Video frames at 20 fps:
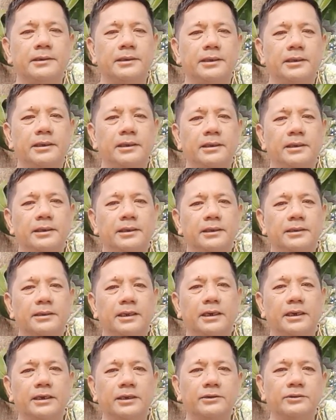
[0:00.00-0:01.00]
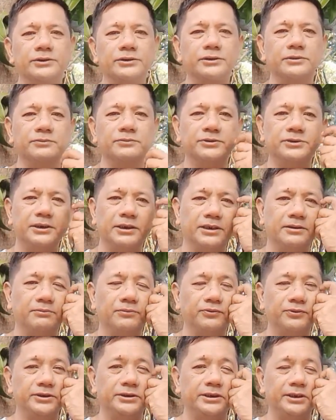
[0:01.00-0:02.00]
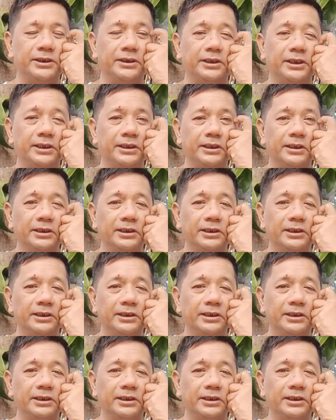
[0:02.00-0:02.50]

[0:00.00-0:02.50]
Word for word: eh talagang gusto mo silang buwisitin